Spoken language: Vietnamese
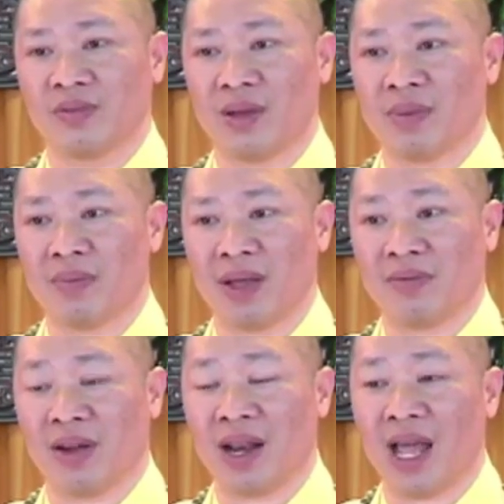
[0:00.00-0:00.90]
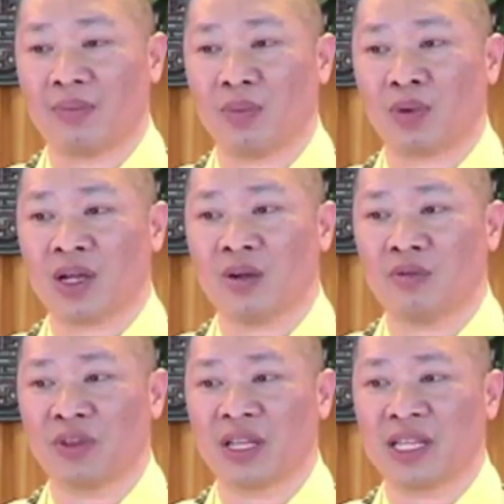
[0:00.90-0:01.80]
Vậy mà mẹ vẫn làm một cái
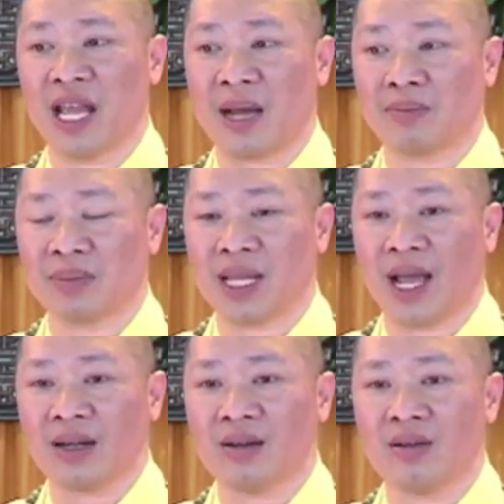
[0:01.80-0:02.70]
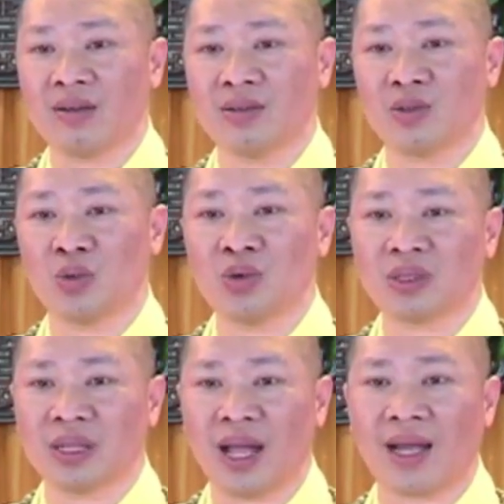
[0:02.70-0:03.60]
công việc nhàm chán đó suốt
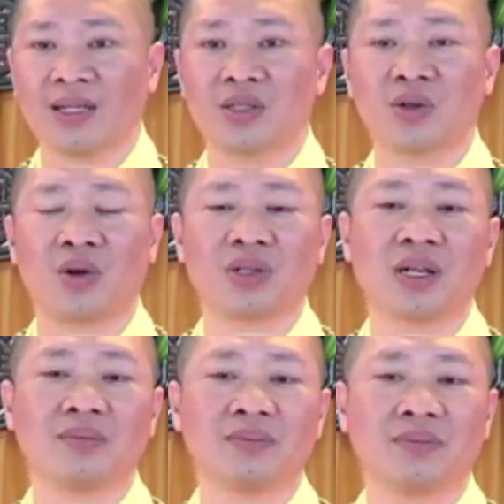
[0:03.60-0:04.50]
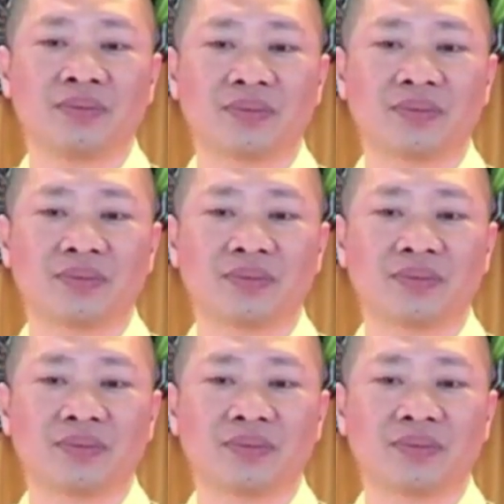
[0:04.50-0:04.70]
tháng trọn năm.